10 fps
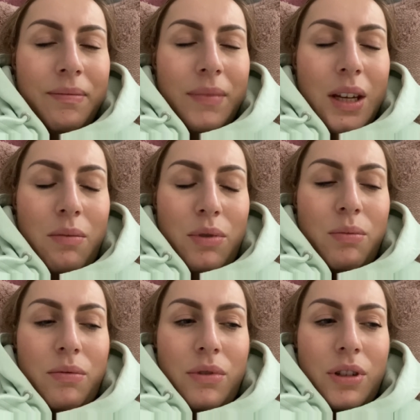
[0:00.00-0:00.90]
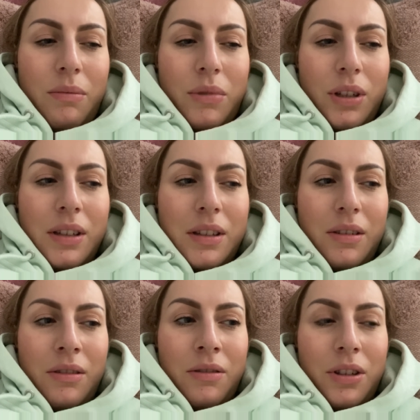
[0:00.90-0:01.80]
ja przypuszczam przez
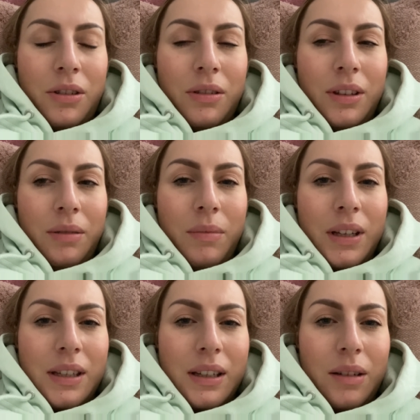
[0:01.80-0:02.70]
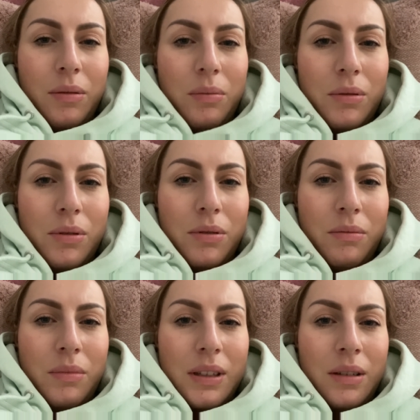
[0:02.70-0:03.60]
to, że to ta maska po prostu
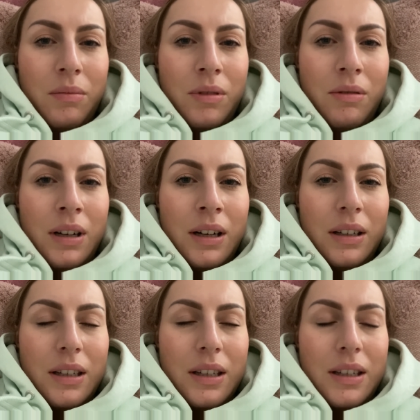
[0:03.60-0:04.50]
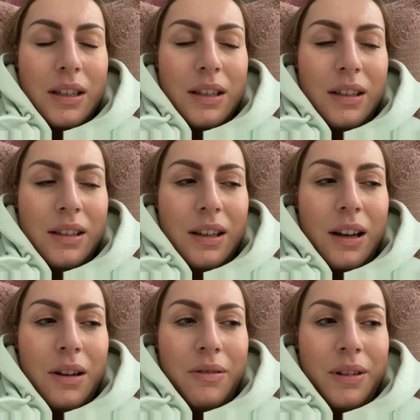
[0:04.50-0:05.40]
mnie zabiła i
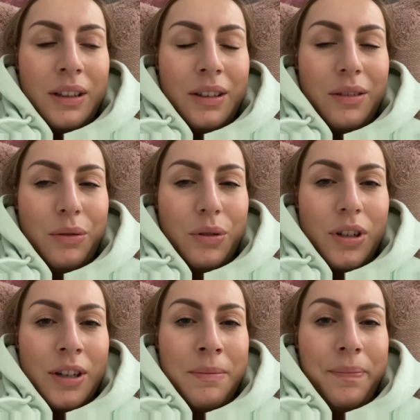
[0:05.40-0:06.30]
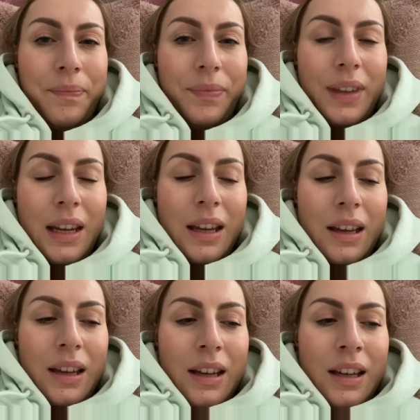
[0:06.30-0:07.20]
aura na dworze
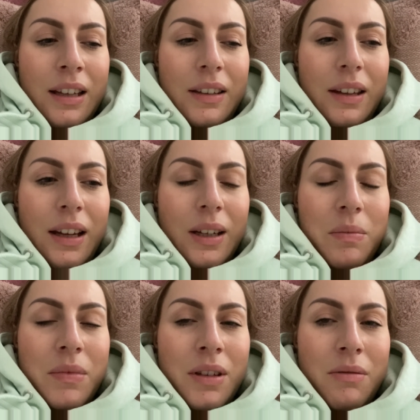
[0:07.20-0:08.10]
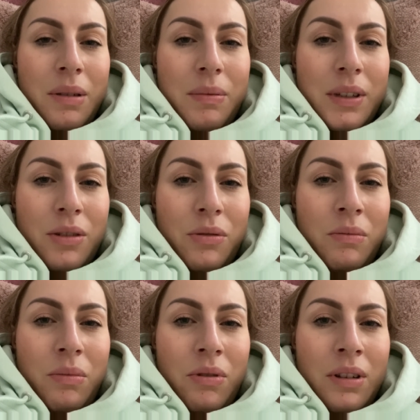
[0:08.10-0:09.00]
tak mnie łeb zaczął
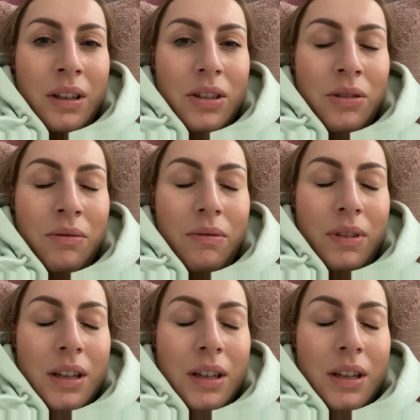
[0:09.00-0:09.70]
boleć, że mówię,